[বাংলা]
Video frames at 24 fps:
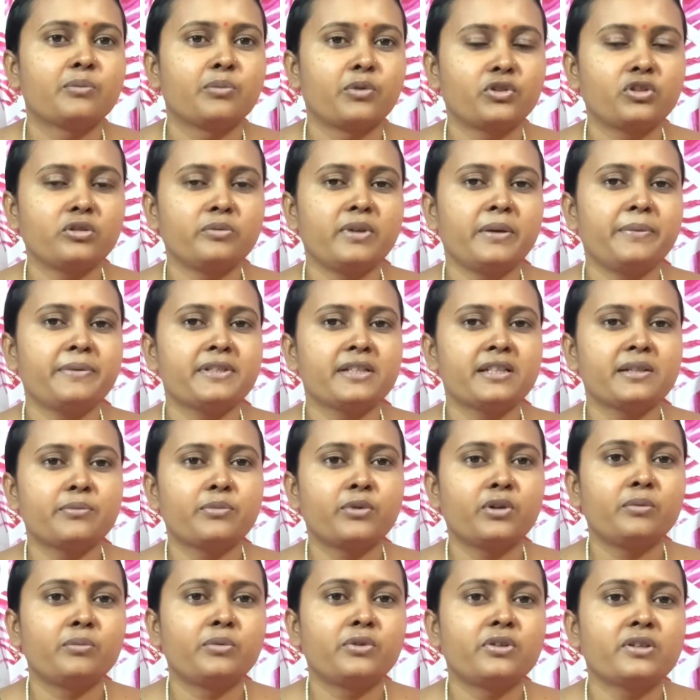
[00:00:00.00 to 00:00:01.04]
প্রথমে আমি যেটা
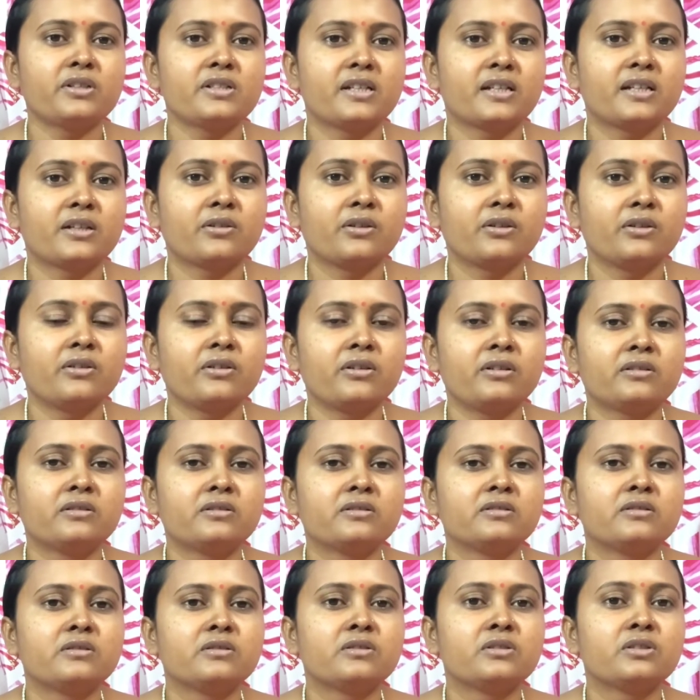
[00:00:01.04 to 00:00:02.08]
বলবো সেটা হলো
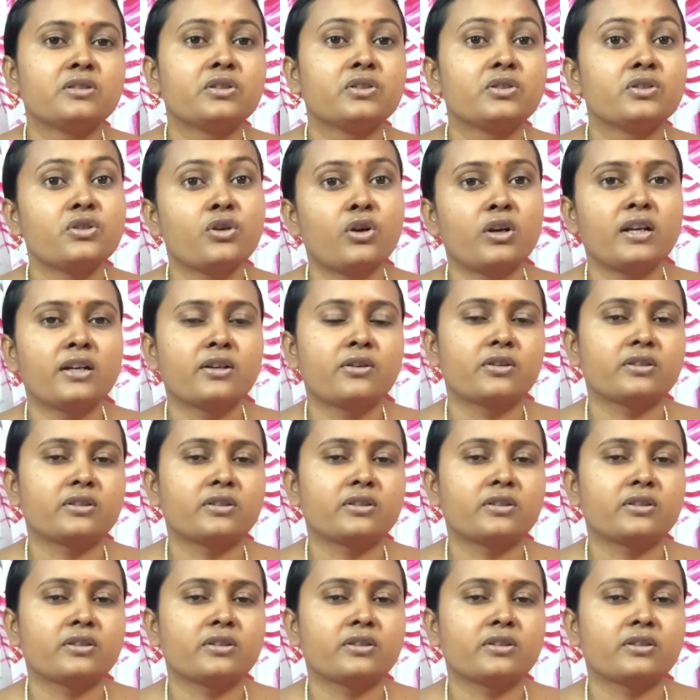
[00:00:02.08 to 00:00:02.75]
জলের